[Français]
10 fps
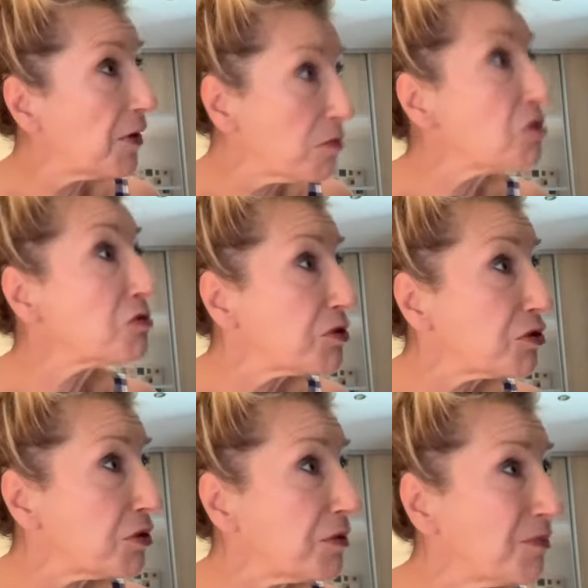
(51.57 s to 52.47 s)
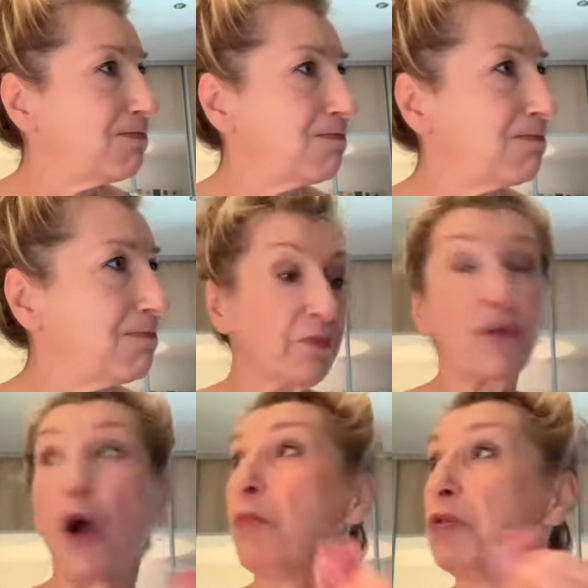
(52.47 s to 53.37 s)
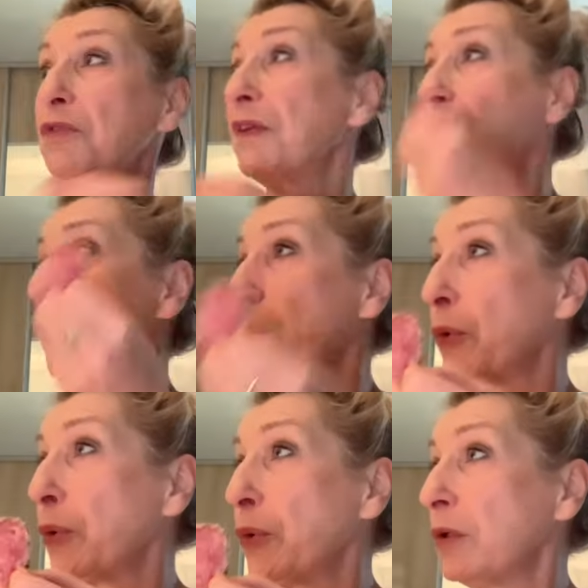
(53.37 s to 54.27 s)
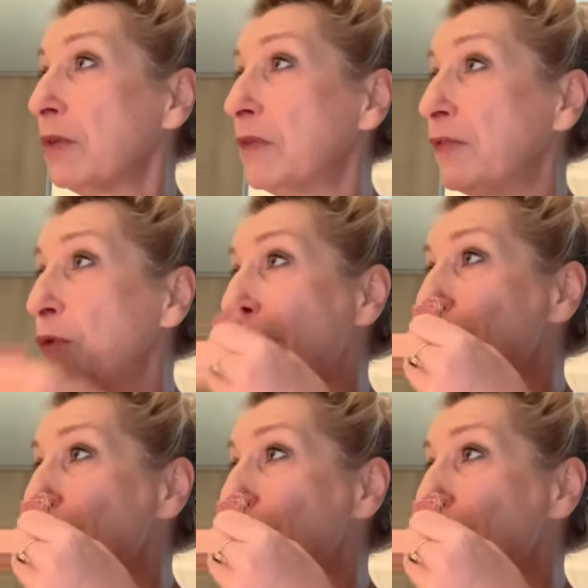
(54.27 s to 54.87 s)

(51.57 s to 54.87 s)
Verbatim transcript: bon yeux. Hum. Non, pour vivre heureux, vivons la